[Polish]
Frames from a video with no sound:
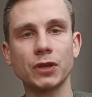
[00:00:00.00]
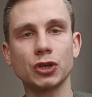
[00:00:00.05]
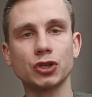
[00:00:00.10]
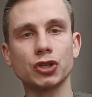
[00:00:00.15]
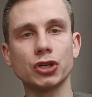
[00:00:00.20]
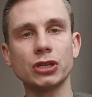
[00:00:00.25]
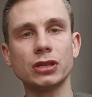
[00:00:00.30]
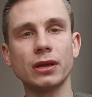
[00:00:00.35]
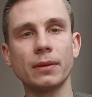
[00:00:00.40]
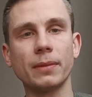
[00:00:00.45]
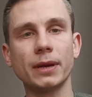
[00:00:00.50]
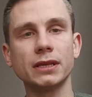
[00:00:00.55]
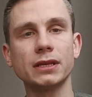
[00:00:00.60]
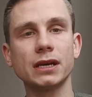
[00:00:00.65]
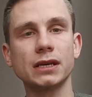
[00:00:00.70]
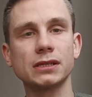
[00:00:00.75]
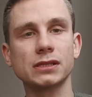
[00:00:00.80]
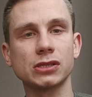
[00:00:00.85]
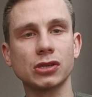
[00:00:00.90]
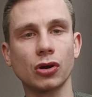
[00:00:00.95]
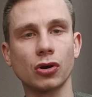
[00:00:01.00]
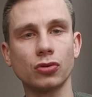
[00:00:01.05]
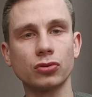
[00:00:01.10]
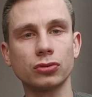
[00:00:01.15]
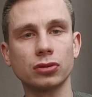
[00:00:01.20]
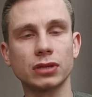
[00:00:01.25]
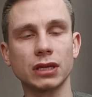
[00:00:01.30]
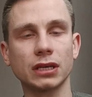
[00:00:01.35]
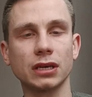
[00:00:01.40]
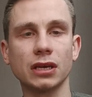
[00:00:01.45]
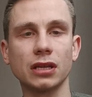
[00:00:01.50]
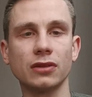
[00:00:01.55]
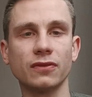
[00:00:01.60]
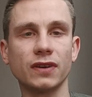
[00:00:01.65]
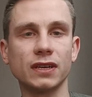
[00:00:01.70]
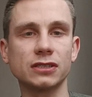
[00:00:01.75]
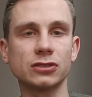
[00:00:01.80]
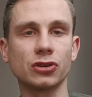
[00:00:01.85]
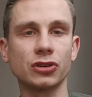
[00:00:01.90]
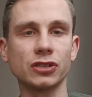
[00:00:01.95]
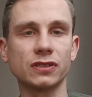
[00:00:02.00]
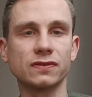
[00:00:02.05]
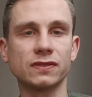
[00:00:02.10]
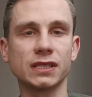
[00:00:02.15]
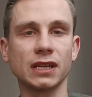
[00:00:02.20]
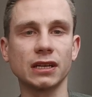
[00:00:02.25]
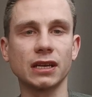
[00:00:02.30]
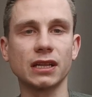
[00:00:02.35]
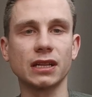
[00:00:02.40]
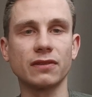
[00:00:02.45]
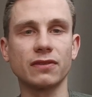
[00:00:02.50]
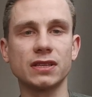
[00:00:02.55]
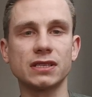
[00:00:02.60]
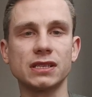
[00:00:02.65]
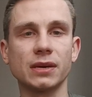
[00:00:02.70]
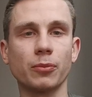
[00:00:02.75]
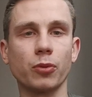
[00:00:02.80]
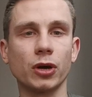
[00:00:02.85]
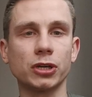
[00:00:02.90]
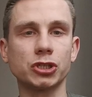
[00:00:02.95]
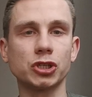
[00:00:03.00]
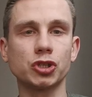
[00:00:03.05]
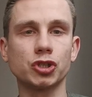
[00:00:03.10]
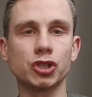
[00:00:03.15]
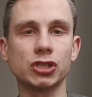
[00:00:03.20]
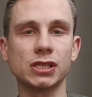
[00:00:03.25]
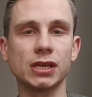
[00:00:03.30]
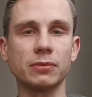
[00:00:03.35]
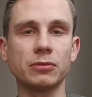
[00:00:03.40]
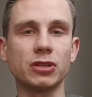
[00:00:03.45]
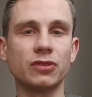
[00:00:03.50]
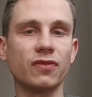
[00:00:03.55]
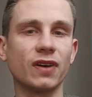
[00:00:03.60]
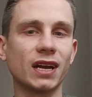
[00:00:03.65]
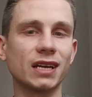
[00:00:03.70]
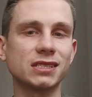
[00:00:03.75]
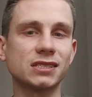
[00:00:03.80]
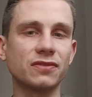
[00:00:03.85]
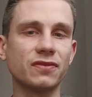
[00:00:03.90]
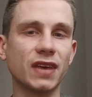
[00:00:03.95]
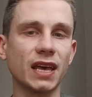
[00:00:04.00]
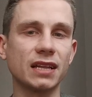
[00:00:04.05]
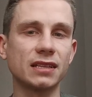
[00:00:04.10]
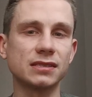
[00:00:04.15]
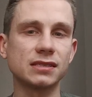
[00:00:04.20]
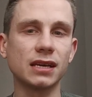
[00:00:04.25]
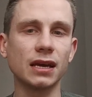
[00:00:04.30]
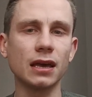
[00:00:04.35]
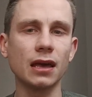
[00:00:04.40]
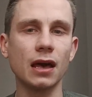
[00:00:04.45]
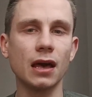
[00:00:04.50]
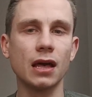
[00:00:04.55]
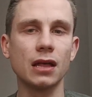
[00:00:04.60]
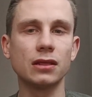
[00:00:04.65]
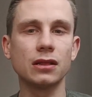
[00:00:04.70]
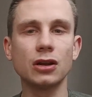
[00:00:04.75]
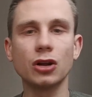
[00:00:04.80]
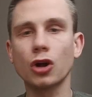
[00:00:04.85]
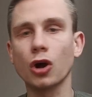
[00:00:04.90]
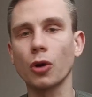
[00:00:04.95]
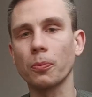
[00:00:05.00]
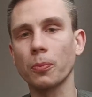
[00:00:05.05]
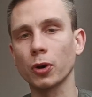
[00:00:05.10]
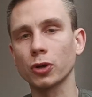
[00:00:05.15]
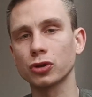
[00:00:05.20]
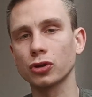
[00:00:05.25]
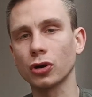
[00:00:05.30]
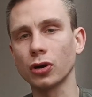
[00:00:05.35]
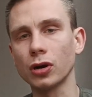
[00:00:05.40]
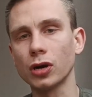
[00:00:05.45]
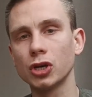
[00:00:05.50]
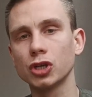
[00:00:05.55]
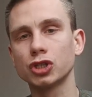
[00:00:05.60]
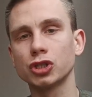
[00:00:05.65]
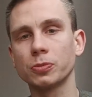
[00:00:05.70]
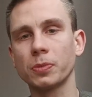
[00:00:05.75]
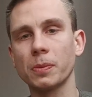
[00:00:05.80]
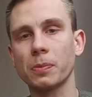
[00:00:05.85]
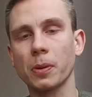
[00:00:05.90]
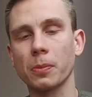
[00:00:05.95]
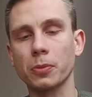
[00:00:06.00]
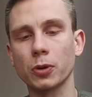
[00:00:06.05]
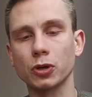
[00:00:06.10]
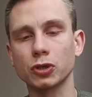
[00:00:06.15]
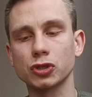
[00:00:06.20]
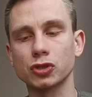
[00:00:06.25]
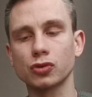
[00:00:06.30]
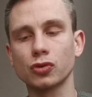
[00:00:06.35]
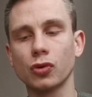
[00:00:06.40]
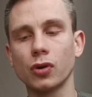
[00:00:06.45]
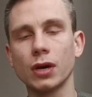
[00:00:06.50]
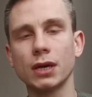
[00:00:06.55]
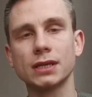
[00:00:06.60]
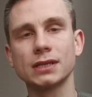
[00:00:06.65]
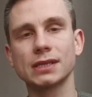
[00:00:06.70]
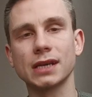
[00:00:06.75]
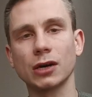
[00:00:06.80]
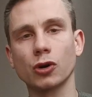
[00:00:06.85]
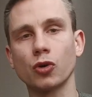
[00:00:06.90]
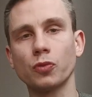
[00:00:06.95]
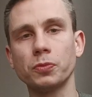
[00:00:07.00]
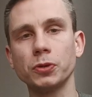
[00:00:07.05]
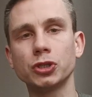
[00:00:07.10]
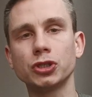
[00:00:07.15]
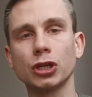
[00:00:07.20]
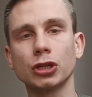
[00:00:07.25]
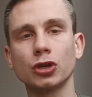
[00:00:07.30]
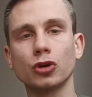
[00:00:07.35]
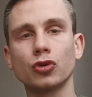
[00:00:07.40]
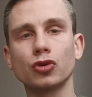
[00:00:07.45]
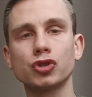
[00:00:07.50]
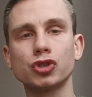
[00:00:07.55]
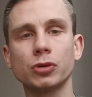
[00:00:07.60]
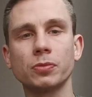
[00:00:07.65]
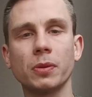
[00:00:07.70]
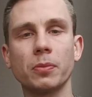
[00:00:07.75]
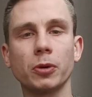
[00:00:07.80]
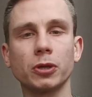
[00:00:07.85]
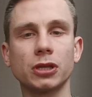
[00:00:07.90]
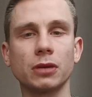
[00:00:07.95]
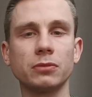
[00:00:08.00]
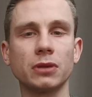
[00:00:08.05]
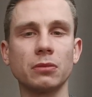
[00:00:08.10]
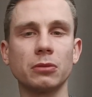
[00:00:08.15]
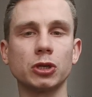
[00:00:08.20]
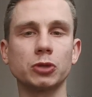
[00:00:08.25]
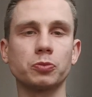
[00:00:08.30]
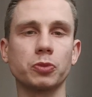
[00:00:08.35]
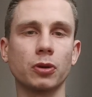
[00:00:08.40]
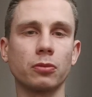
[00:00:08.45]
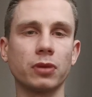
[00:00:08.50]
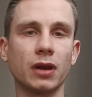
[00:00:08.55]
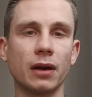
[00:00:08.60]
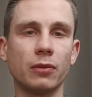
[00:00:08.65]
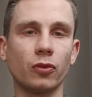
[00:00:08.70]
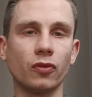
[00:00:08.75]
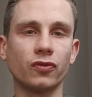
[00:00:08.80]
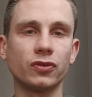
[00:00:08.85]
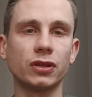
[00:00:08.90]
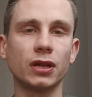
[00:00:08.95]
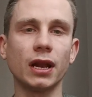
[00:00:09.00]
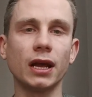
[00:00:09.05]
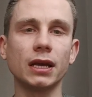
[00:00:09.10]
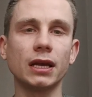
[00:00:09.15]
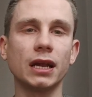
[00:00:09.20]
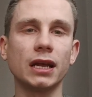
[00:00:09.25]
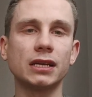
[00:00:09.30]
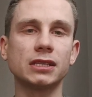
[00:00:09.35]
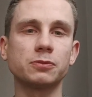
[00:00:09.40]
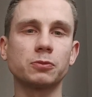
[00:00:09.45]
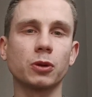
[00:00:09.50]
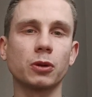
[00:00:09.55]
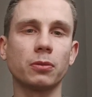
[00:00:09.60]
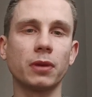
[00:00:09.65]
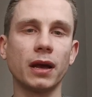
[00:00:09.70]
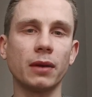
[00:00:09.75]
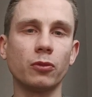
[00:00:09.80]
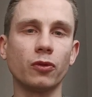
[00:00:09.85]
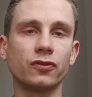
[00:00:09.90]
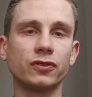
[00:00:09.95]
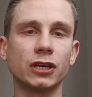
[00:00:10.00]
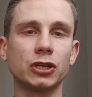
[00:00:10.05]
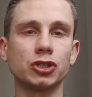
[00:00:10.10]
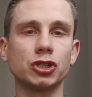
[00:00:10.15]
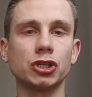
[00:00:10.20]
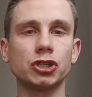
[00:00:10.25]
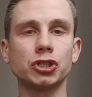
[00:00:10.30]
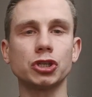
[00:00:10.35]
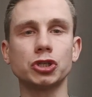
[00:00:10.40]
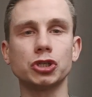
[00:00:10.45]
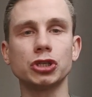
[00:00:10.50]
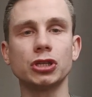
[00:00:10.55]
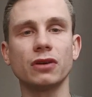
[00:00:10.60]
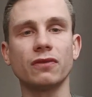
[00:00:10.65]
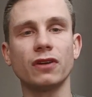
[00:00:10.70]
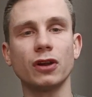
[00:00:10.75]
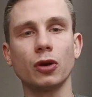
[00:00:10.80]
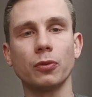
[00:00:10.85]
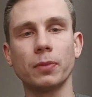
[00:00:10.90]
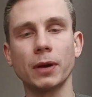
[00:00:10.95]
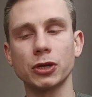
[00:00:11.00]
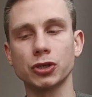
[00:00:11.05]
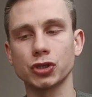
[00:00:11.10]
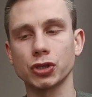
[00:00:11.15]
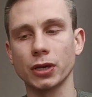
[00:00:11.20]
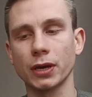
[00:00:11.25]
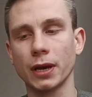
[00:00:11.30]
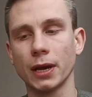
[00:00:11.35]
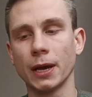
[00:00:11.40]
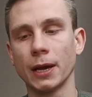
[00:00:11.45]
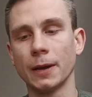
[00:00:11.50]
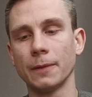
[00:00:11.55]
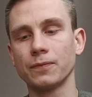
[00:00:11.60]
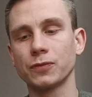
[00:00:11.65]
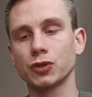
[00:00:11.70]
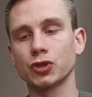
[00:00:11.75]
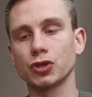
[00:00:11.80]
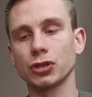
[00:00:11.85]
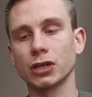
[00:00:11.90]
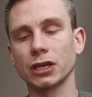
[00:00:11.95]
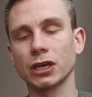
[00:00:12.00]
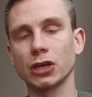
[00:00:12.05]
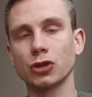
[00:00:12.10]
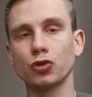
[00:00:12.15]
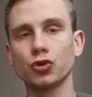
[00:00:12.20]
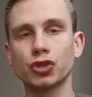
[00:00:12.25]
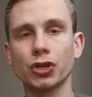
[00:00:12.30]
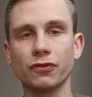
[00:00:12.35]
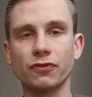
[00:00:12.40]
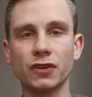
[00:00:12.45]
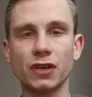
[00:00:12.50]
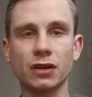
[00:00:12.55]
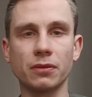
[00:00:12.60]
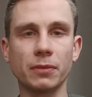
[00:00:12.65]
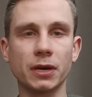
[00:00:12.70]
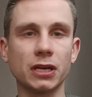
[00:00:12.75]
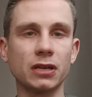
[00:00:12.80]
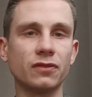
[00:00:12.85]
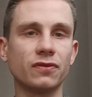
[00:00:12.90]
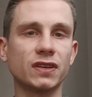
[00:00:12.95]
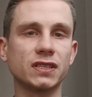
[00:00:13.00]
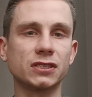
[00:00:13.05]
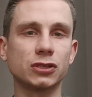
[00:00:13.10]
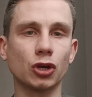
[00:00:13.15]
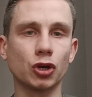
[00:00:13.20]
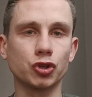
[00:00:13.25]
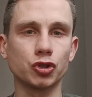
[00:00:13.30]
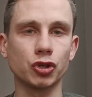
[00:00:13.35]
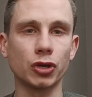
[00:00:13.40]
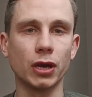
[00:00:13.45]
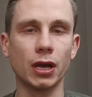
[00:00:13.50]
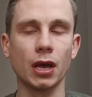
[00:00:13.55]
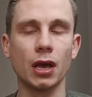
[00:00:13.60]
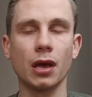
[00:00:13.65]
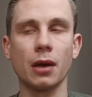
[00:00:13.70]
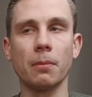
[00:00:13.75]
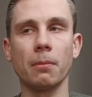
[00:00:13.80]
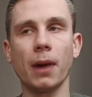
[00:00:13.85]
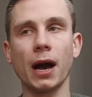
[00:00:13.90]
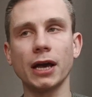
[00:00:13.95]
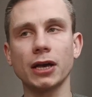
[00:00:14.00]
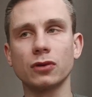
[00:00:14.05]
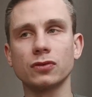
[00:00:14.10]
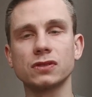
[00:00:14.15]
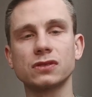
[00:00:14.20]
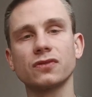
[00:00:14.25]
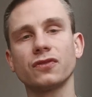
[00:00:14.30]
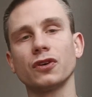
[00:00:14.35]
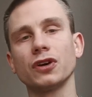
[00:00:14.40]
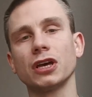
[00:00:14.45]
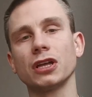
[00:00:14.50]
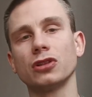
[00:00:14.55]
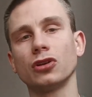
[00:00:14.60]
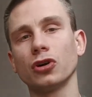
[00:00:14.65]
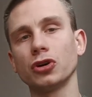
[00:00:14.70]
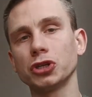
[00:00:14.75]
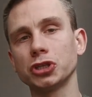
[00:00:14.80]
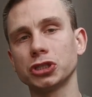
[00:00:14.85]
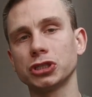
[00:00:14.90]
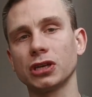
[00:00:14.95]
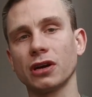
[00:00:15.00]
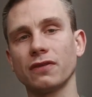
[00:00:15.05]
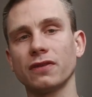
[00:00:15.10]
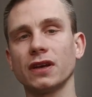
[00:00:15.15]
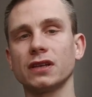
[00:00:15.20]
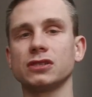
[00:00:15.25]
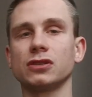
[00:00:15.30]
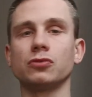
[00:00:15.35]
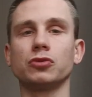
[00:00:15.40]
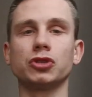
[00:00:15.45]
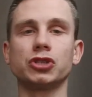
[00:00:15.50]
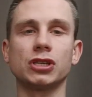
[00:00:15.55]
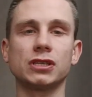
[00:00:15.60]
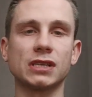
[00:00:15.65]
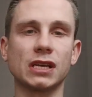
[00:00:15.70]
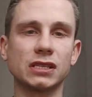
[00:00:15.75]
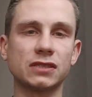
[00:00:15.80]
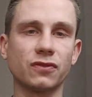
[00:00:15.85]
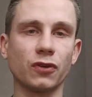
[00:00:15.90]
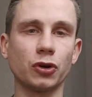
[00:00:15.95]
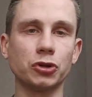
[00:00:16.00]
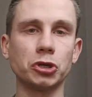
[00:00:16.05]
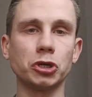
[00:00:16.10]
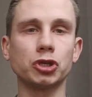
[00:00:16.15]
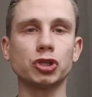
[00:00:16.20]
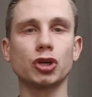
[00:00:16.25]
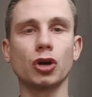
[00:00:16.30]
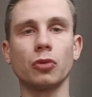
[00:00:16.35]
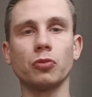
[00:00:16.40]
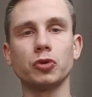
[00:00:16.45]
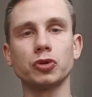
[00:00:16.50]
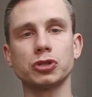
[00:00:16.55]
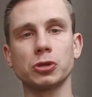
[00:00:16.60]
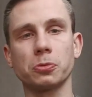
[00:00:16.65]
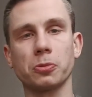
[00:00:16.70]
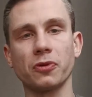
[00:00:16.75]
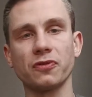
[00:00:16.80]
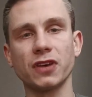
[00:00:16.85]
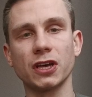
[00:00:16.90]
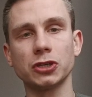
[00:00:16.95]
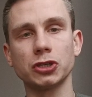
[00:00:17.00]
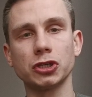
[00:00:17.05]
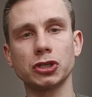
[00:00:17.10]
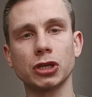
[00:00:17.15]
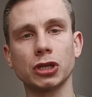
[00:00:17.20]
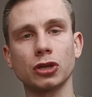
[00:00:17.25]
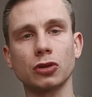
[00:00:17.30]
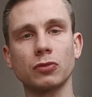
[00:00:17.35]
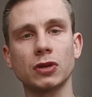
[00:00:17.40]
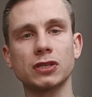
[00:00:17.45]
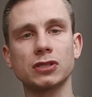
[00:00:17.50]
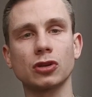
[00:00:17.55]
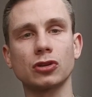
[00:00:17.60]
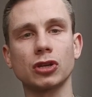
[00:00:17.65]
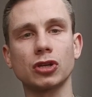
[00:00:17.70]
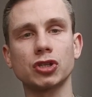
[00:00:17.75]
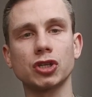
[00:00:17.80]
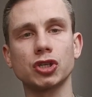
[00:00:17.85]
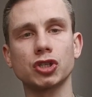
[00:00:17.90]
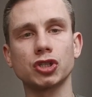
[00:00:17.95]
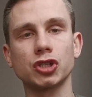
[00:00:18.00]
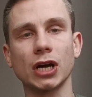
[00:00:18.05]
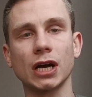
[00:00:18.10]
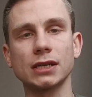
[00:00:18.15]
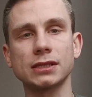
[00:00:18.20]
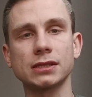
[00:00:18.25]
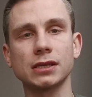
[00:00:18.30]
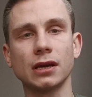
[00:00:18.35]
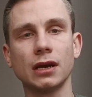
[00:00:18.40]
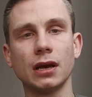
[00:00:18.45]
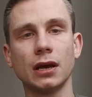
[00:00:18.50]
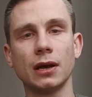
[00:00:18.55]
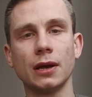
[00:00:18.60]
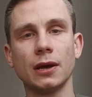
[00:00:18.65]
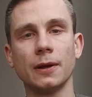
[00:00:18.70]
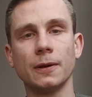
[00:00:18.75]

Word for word: Jeżeli te media są, to taki inwestor jest w stanie nawet zapłacić czasami dwa razy więcej, tylko po to, żeby po prostu zakupić ten grunt, żeby potem nie mieć problemów. Tyle, ile jest problemów. Najczęściej ci deweloperzy czy takie duże firmy, inwestorzy mają swoje dojścia, wiedzą gdzie zadzwonić, komu co powiedzieć, natomiast to też jest czas.